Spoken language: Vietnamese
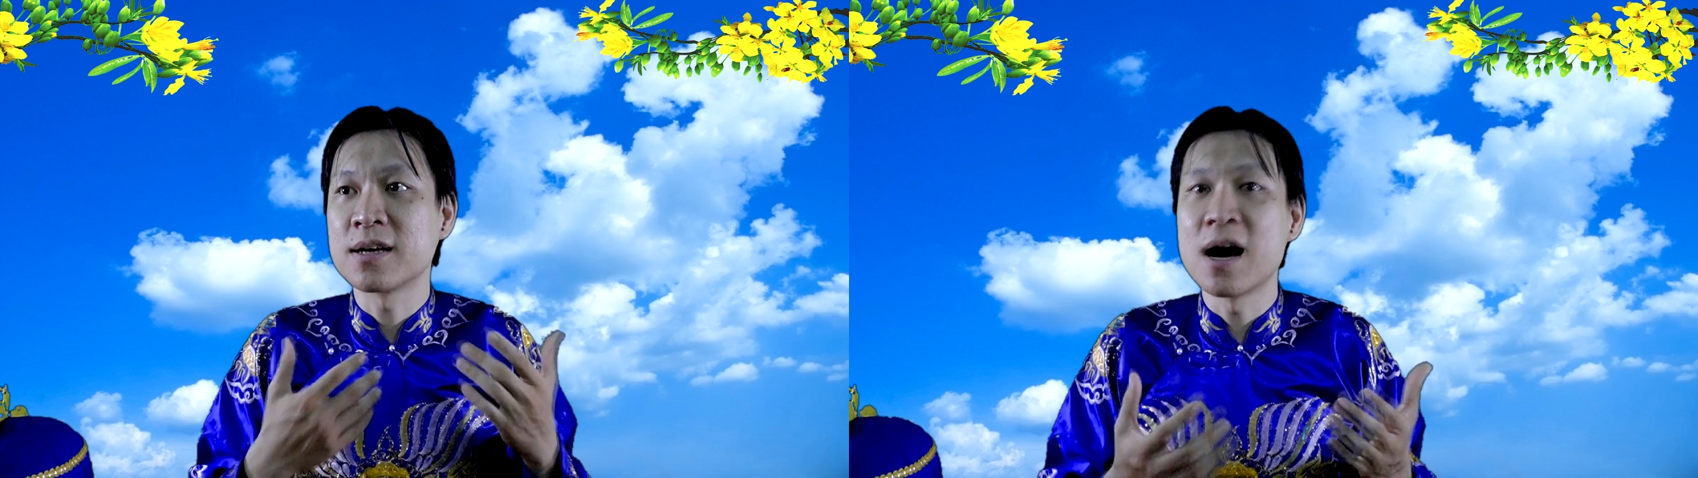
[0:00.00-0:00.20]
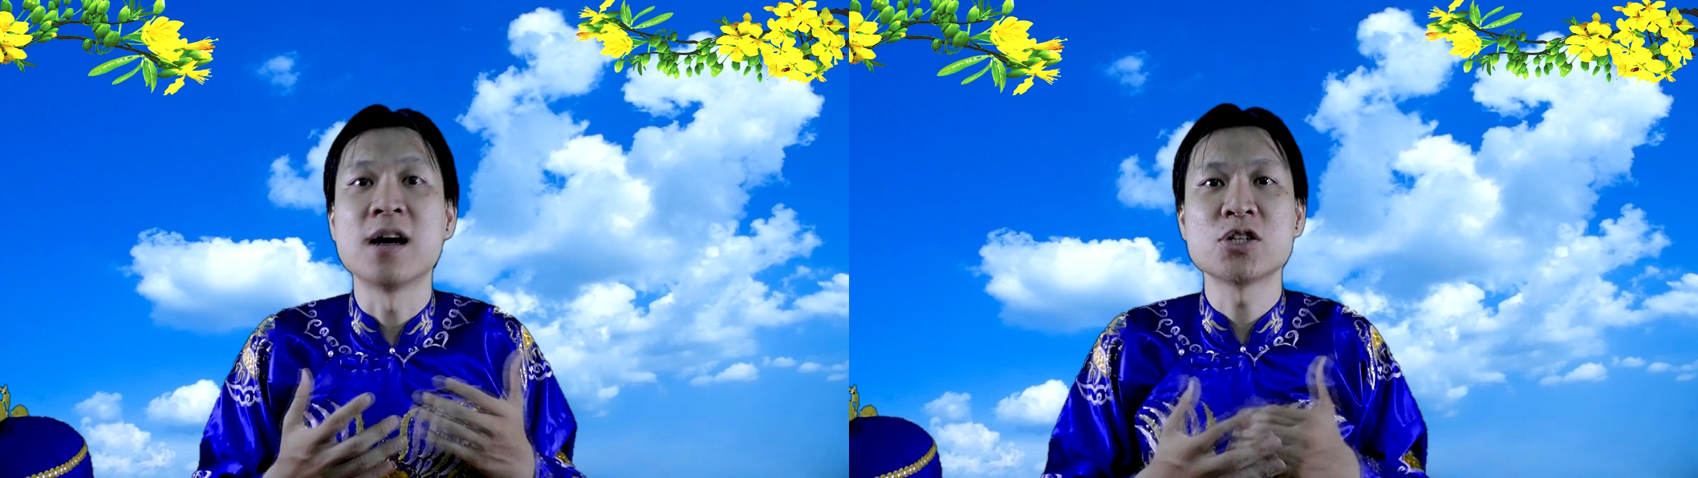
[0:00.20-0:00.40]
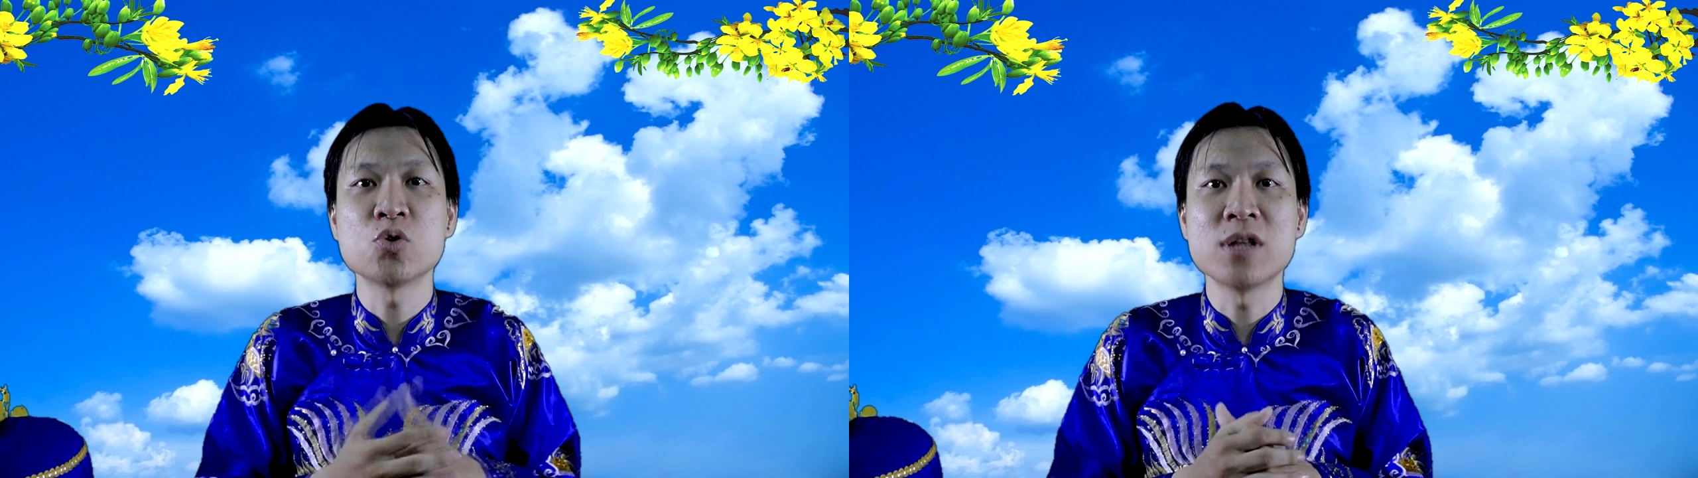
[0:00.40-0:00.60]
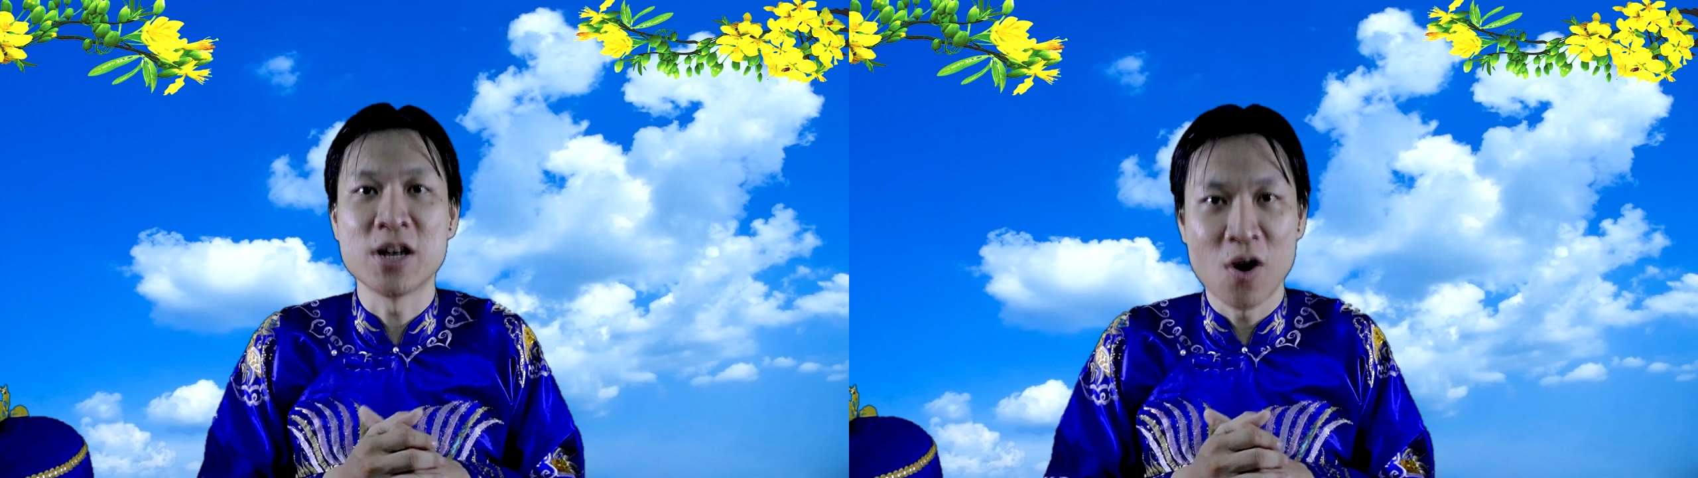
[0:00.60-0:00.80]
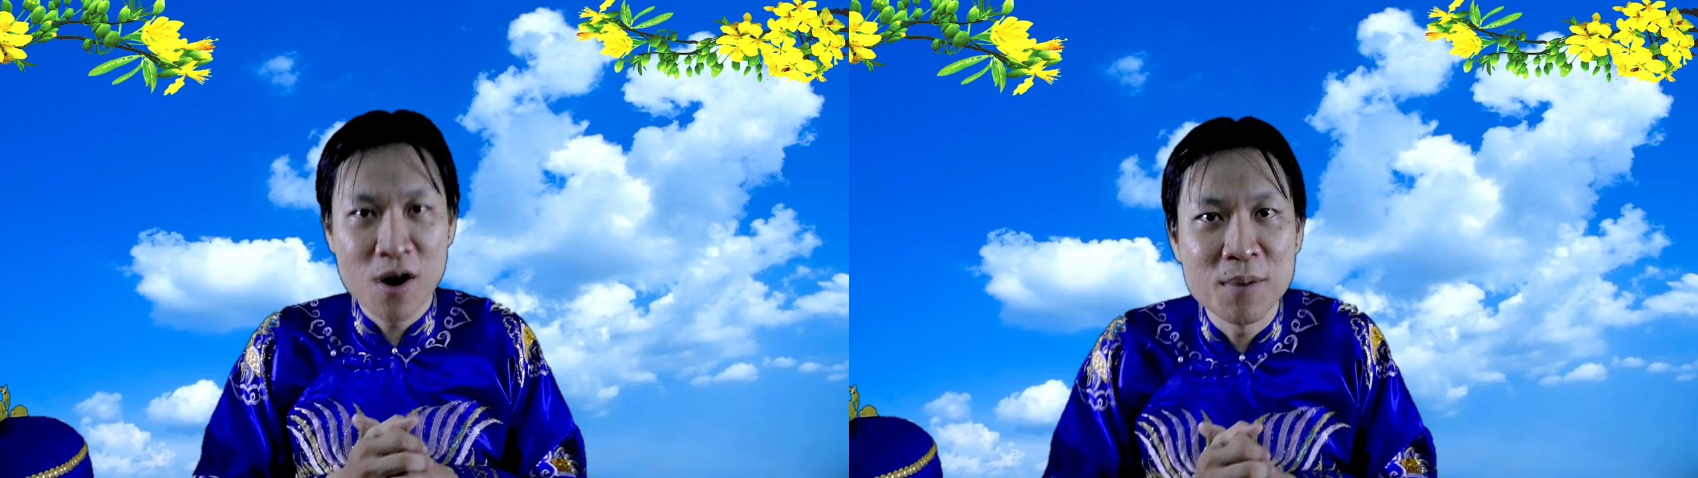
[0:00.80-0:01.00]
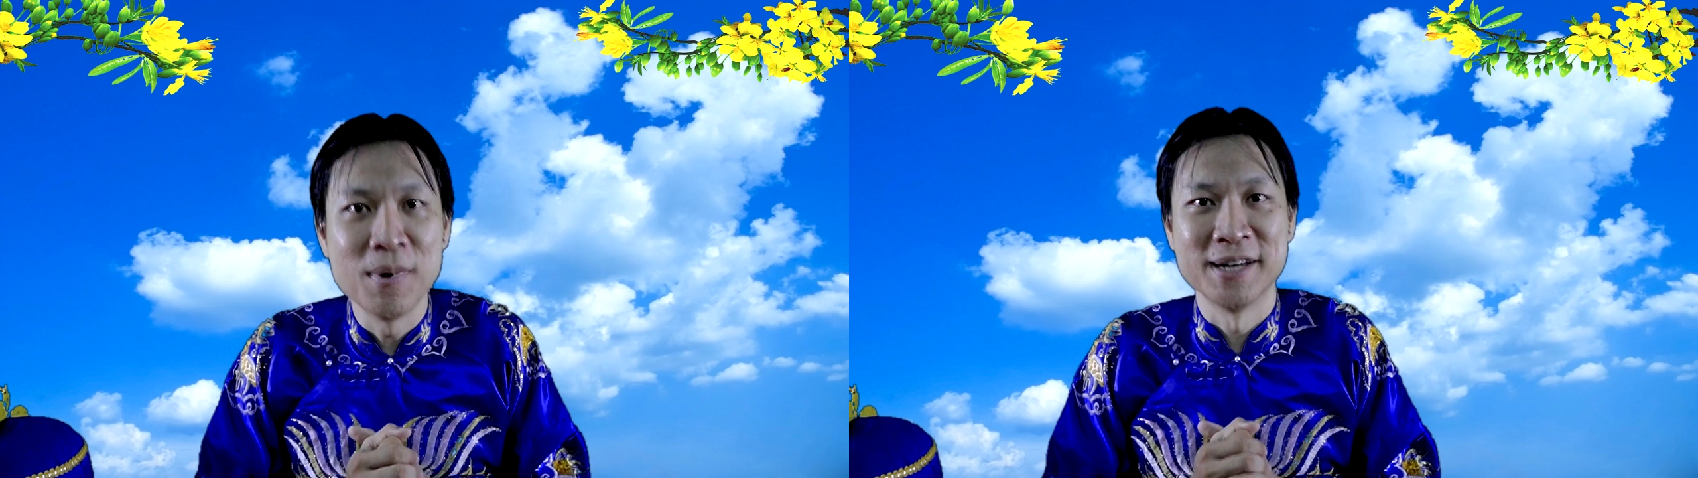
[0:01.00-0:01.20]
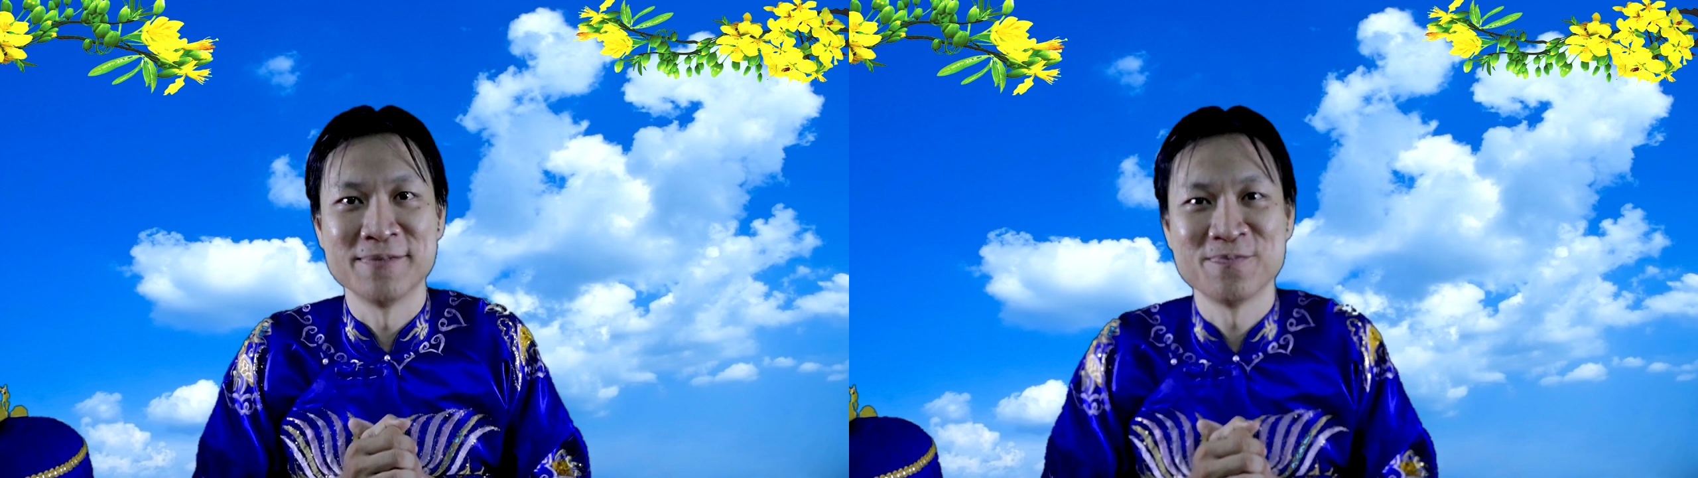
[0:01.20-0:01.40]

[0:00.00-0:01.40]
cần cái số tiền đó hơn mình